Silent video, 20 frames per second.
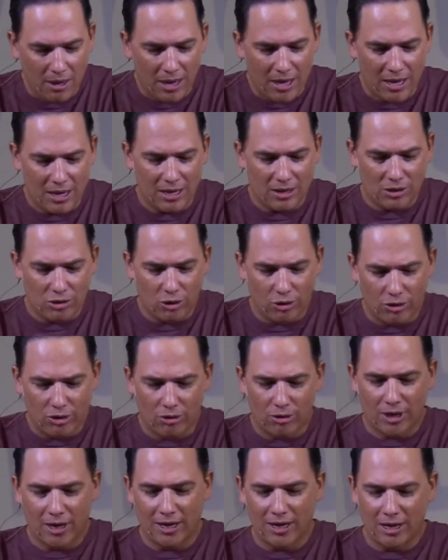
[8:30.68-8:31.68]
Y yo
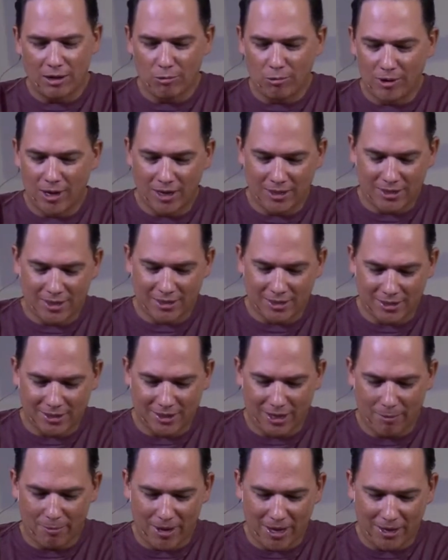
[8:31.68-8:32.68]
creo que ninguna de estas
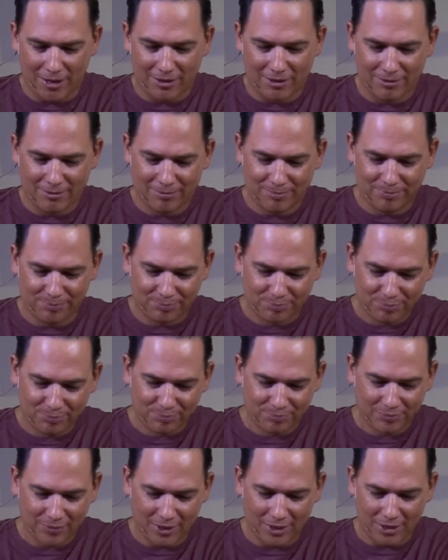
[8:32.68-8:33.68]
está bien.
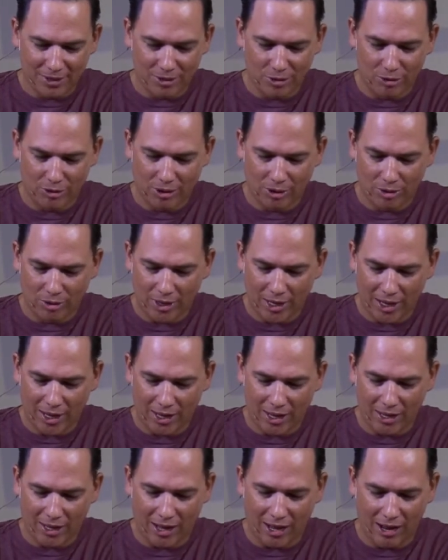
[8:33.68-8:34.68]
Yo creo
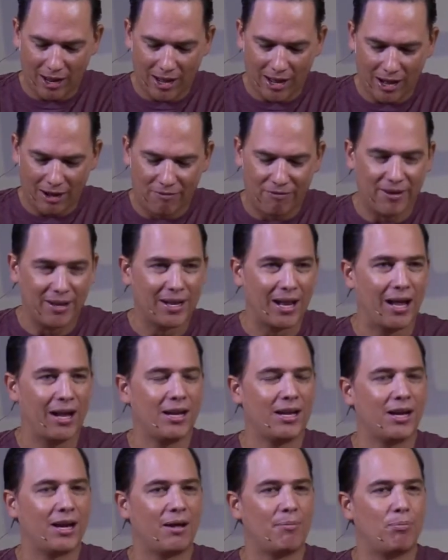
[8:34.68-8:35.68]
que al
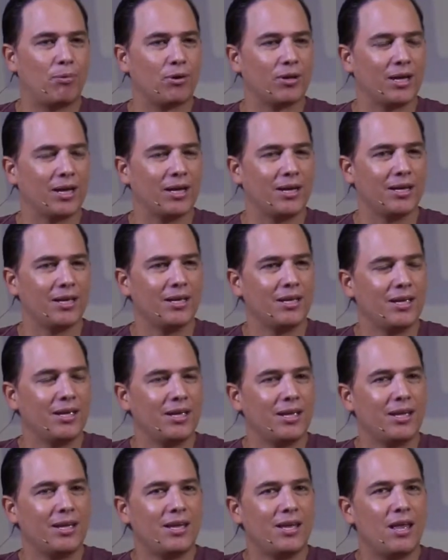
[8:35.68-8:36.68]
final era porque
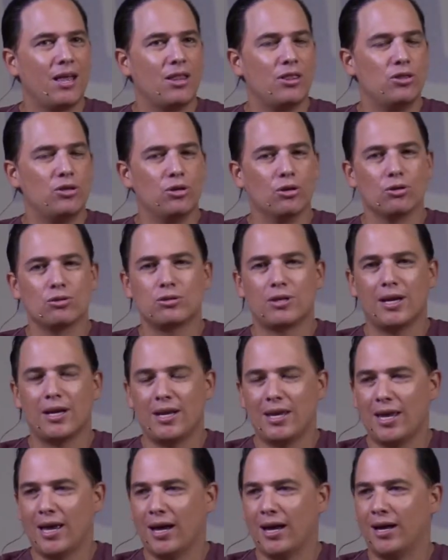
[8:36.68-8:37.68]
Dios
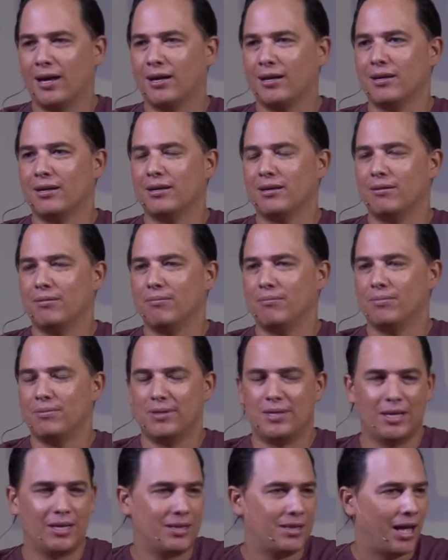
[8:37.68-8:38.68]
quería
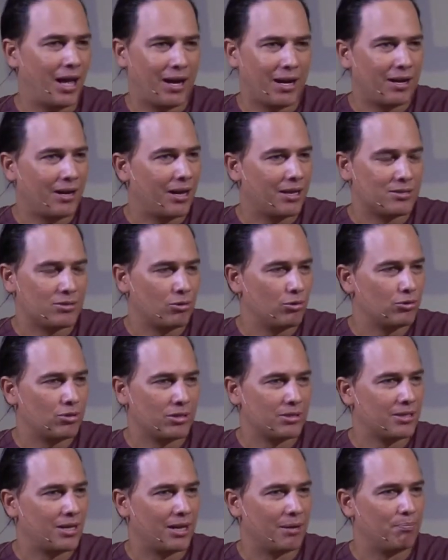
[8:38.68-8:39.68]
dictar las
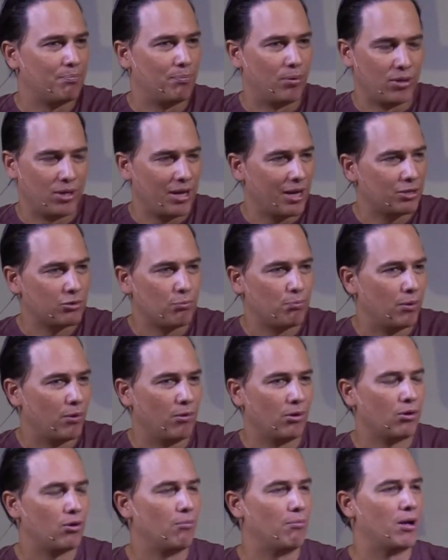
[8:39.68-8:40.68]
cosas que podía su
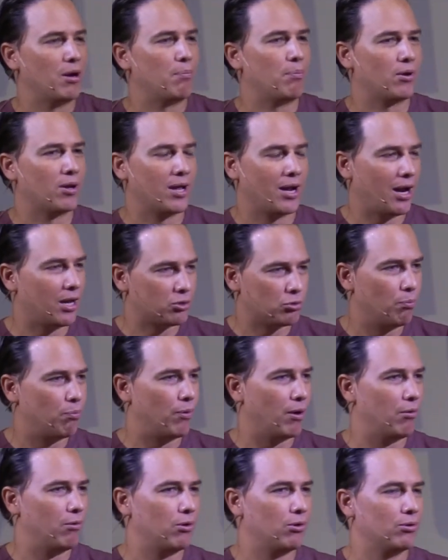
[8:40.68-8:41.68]
pueblo comer porque era su
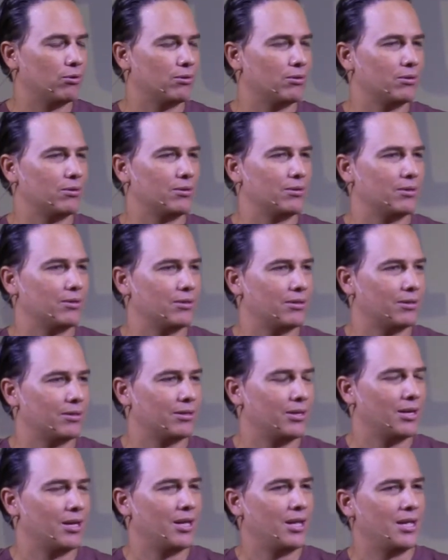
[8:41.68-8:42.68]
pueblo
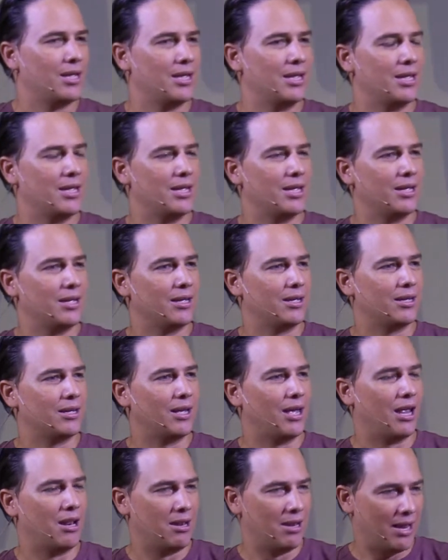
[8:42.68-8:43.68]
y
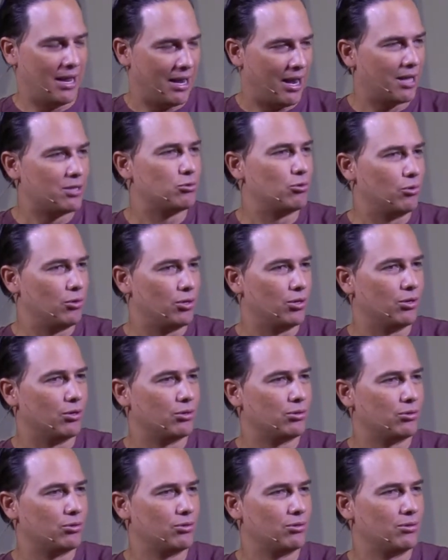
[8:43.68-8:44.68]
él era su
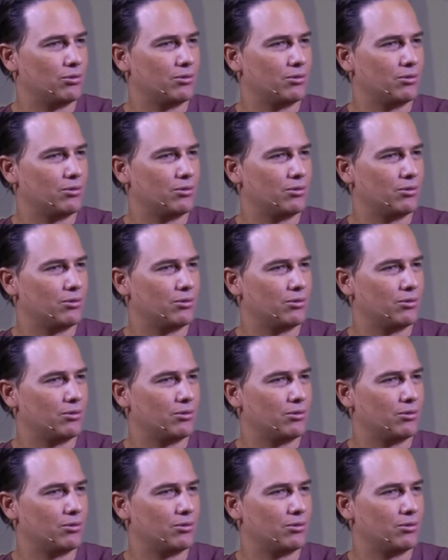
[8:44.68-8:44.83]
Dios